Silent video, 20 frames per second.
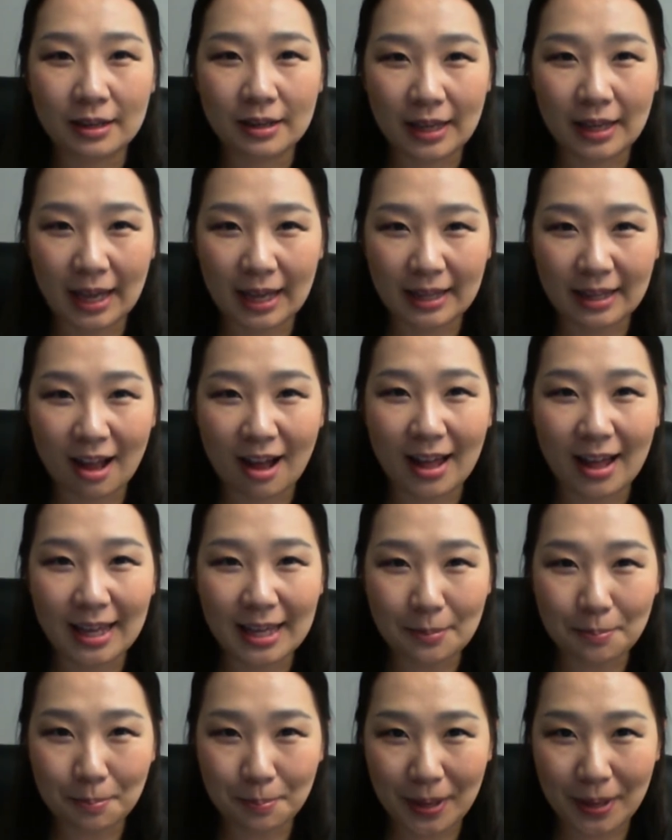Can
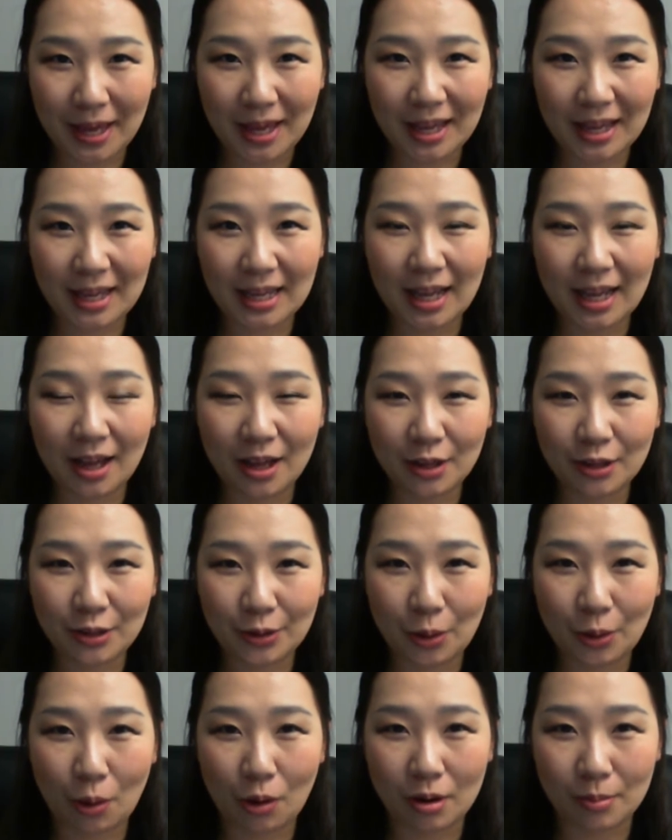I pick
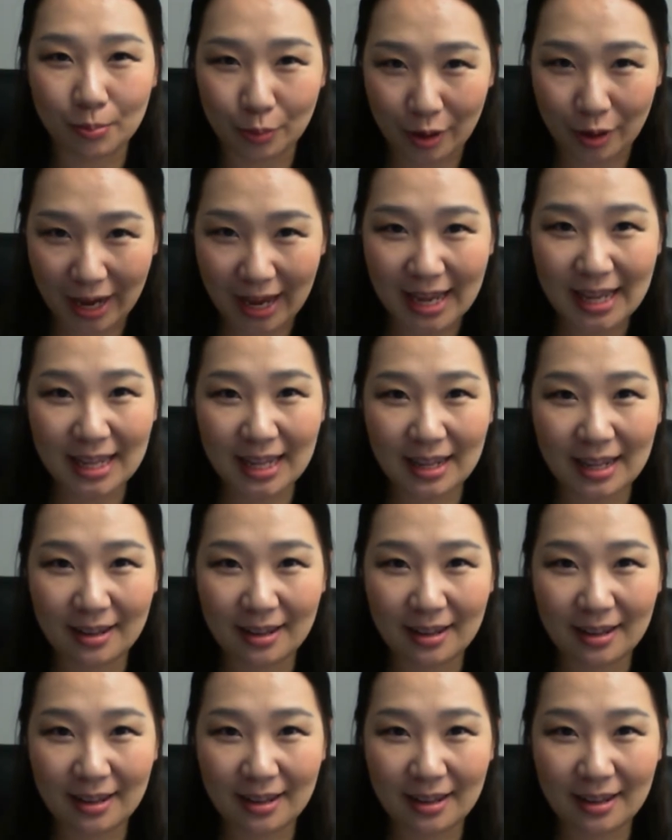your brain?